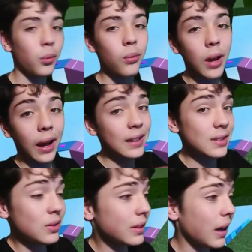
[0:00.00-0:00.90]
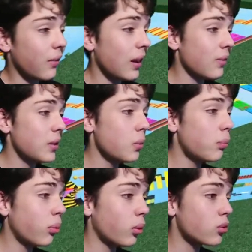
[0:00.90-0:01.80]
Donc voilà, reste jusqu'à la fin de la vidéo
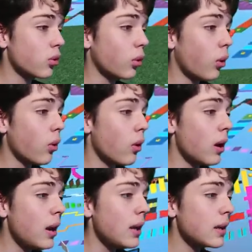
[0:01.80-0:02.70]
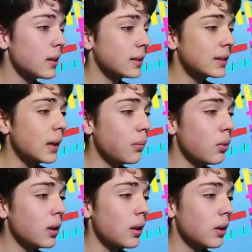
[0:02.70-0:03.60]
pour que je troll les
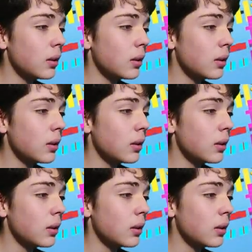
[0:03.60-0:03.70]
abonnés